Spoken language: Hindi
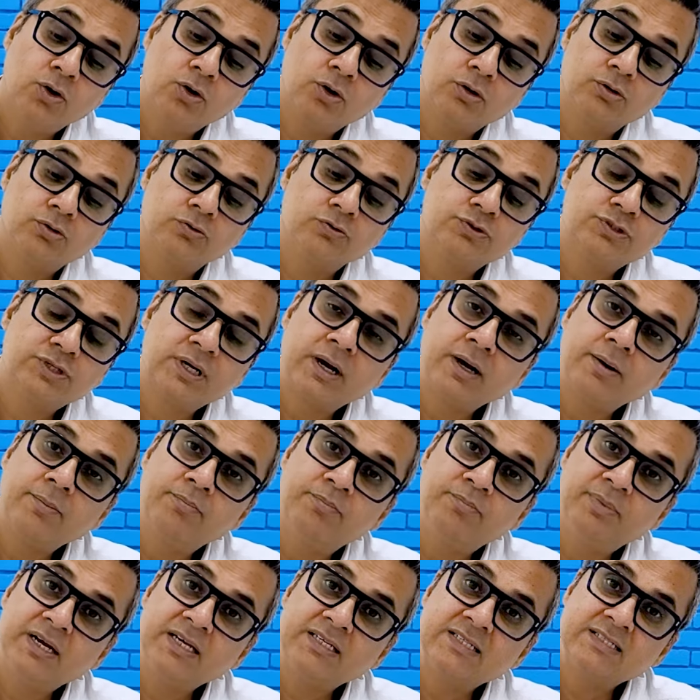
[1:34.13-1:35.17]
और दूसरा
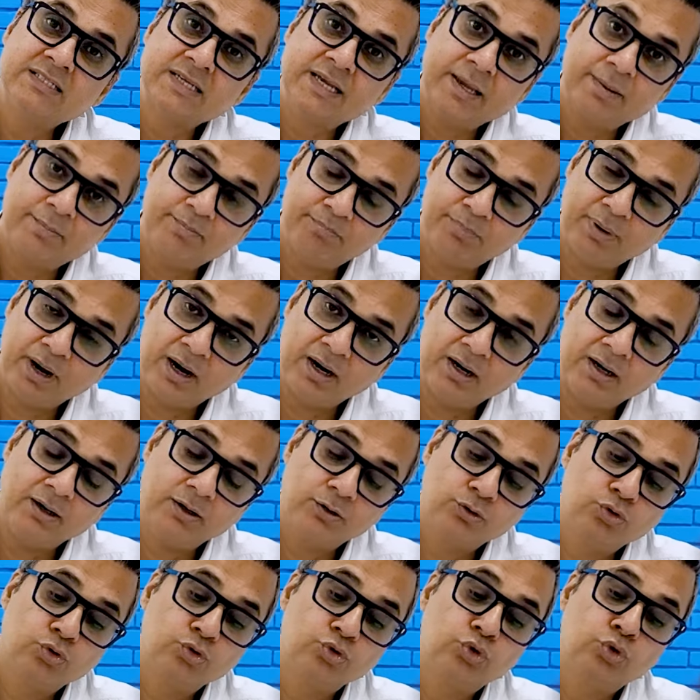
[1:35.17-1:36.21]
ब्रेस्ट
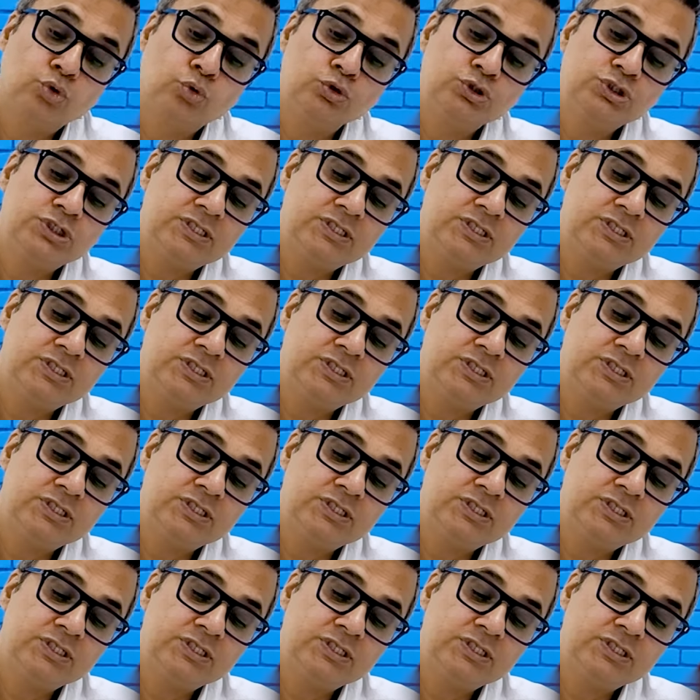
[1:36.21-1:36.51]
इम्प्लांट तो दो